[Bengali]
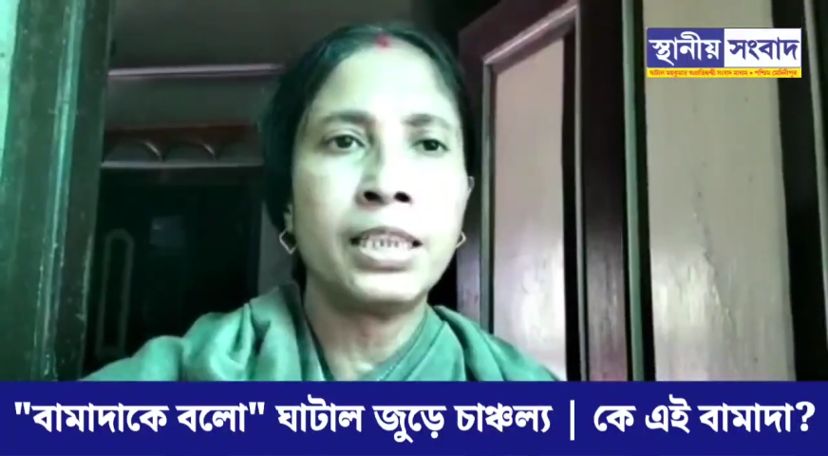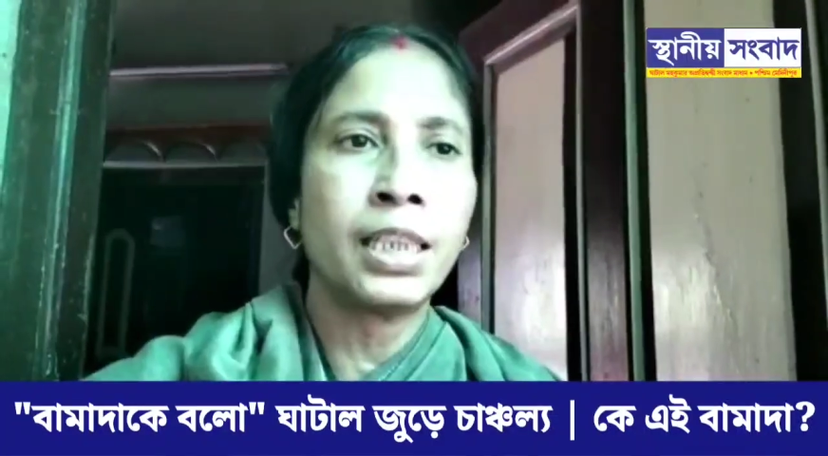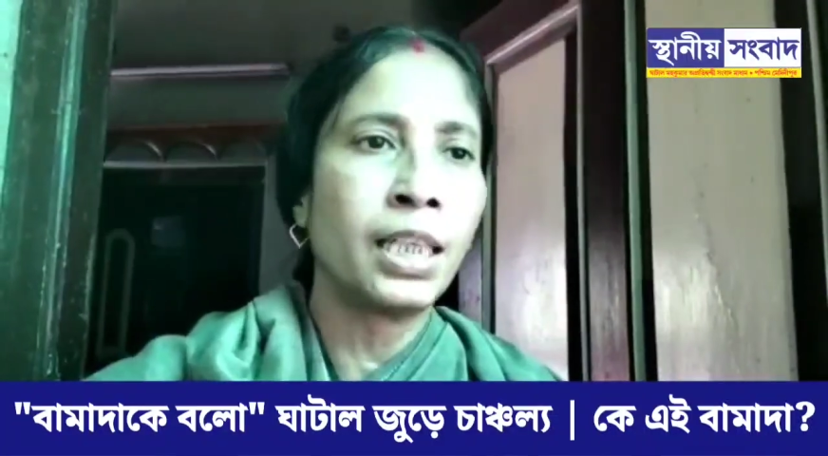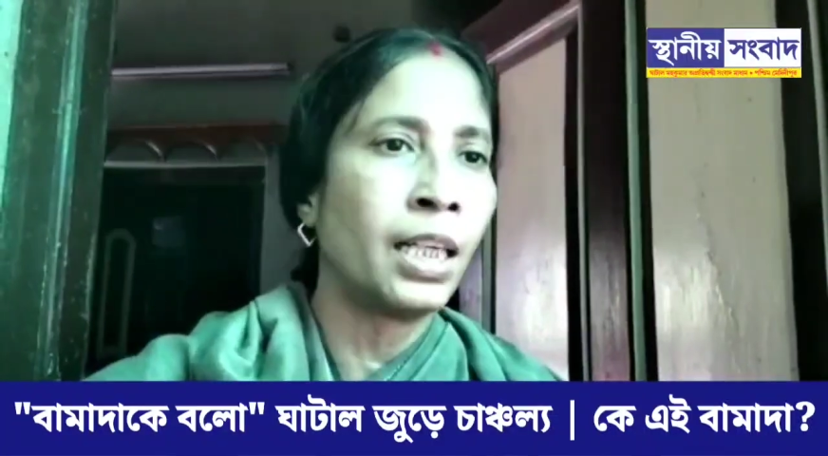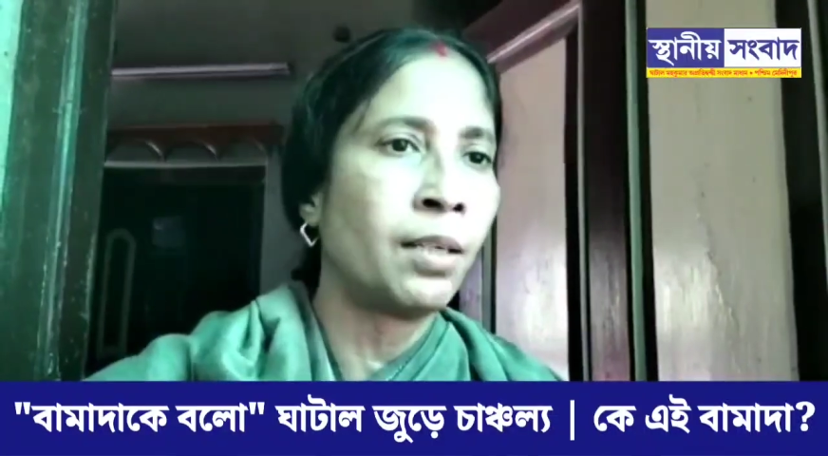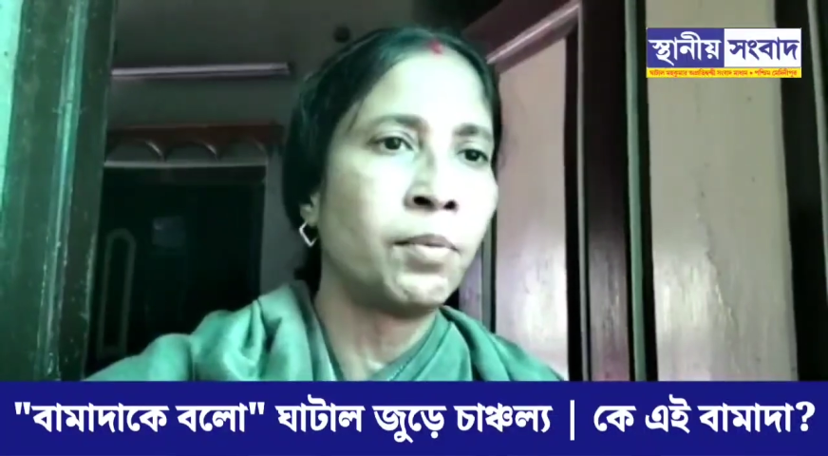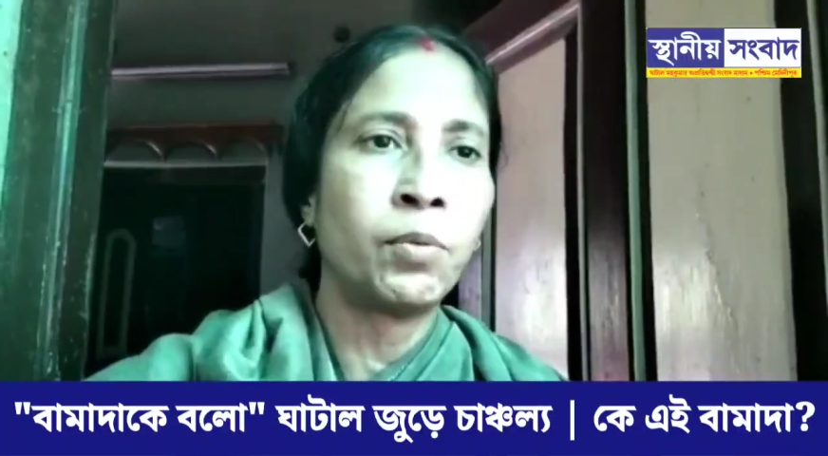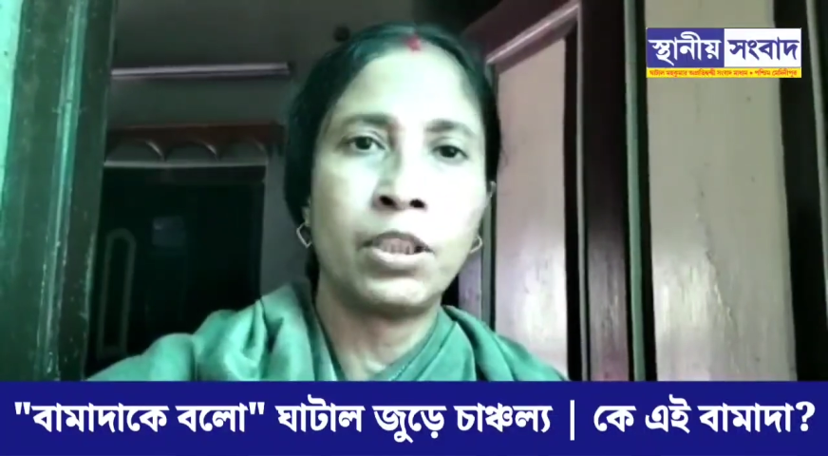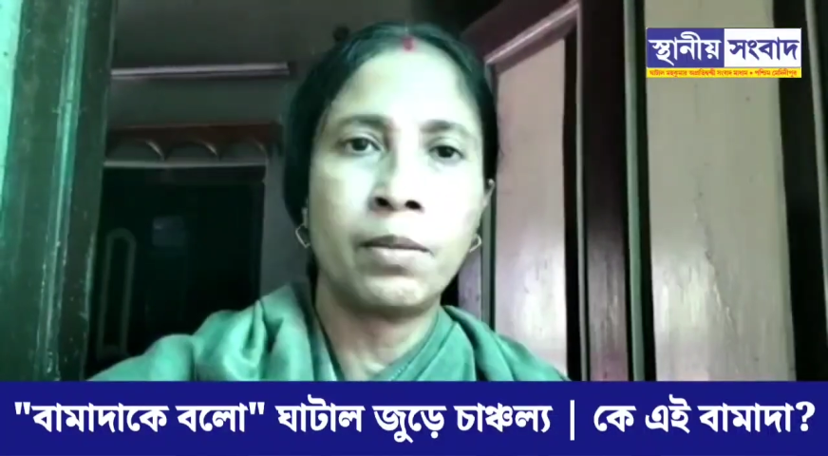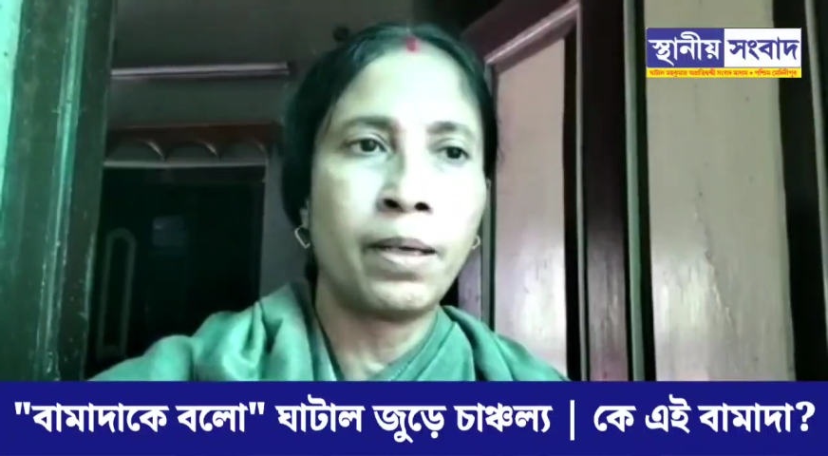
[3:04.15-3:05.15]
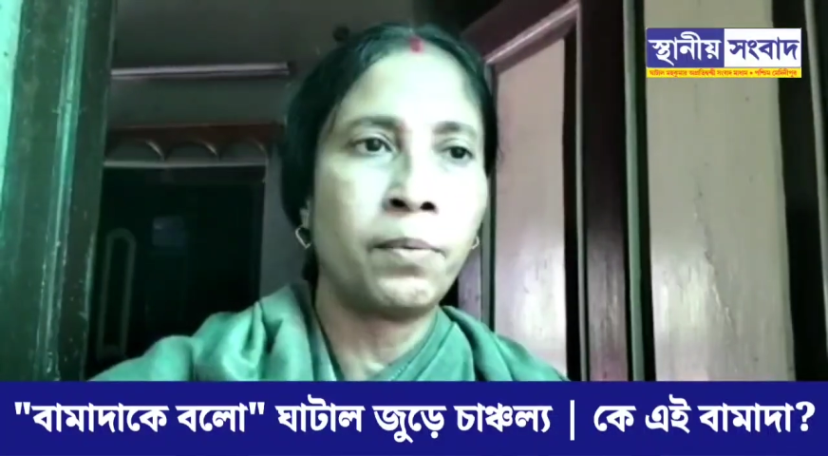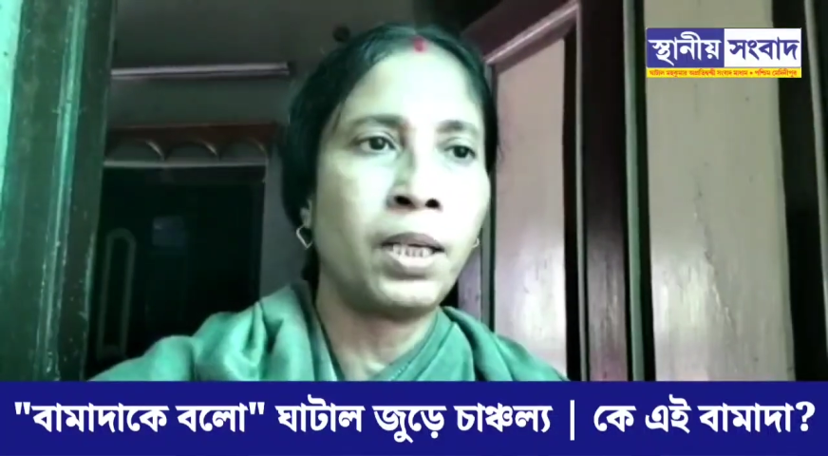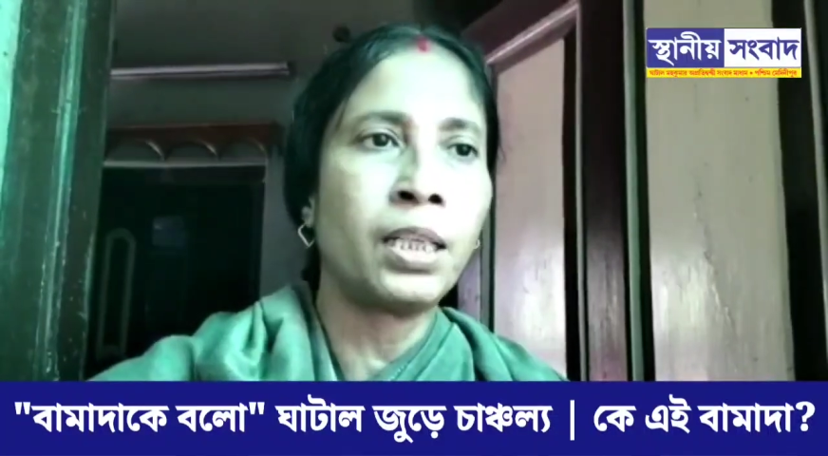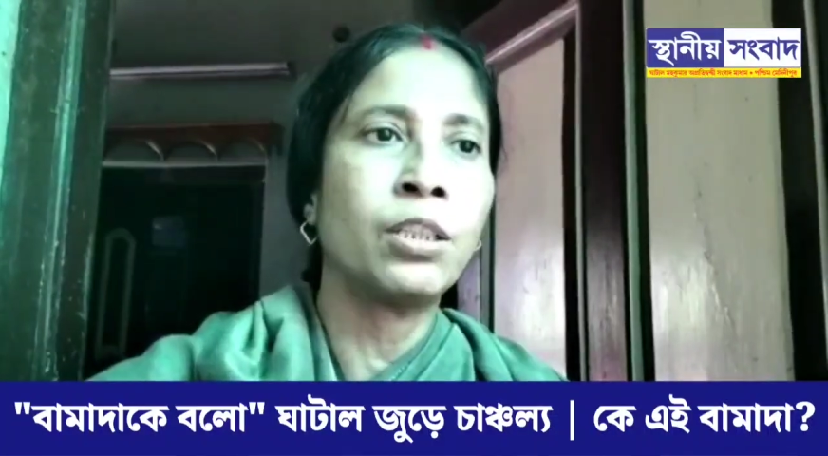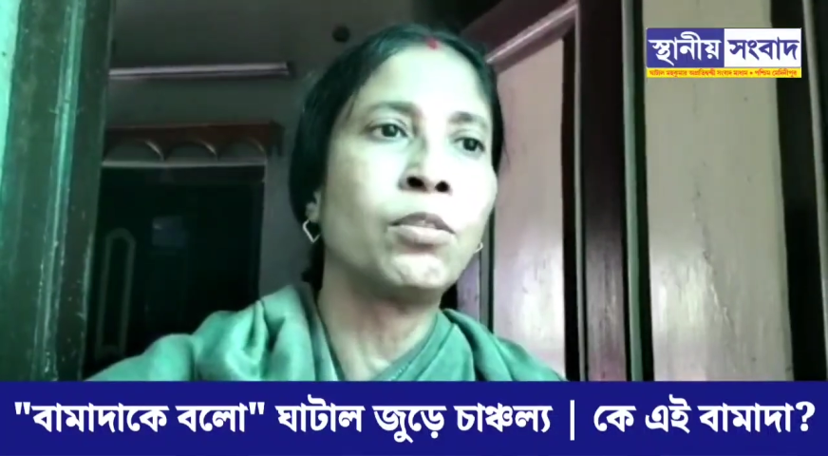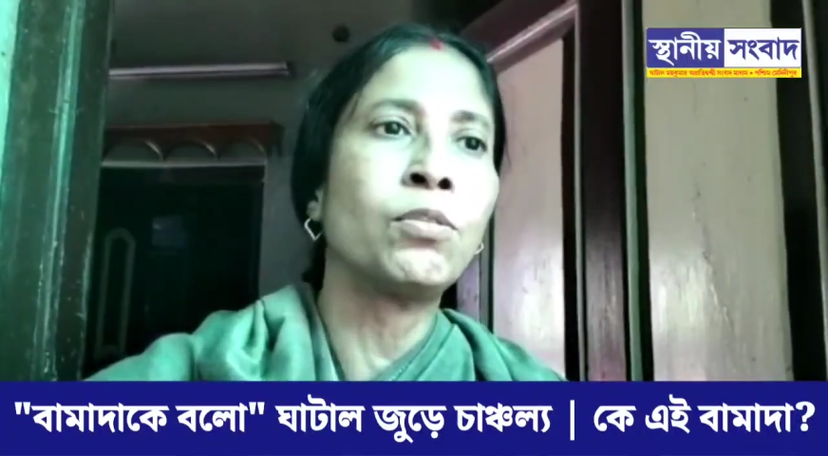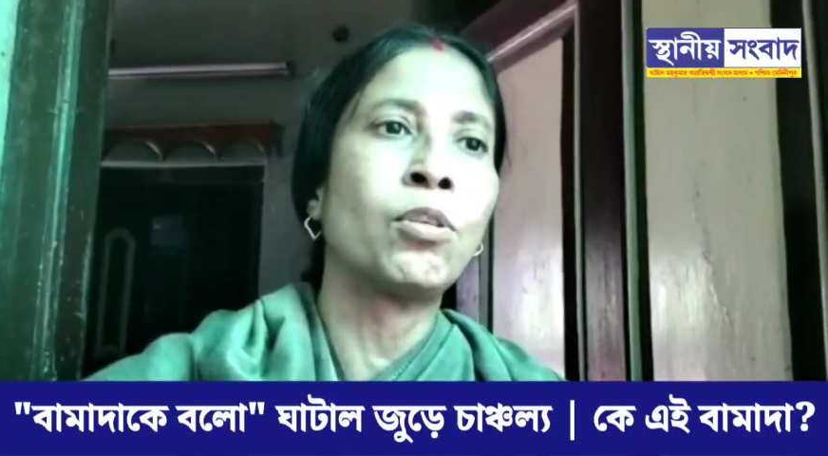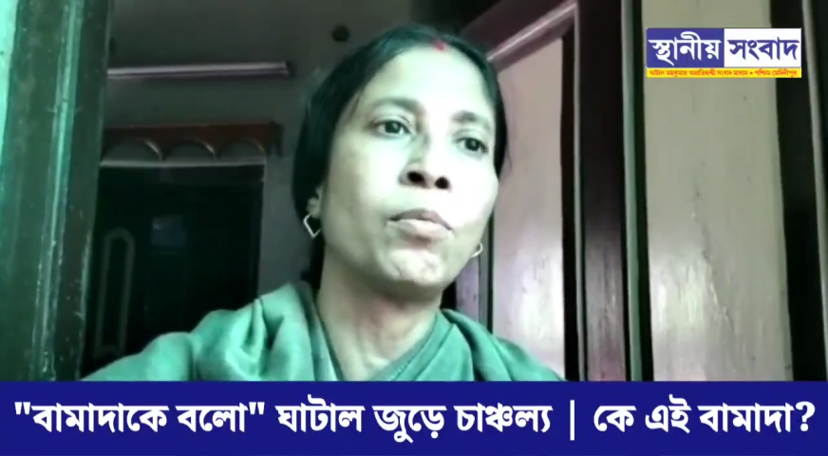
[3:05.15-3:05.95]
নিচ্ছে কিনা আমি বলতে পারবো না কিন্তু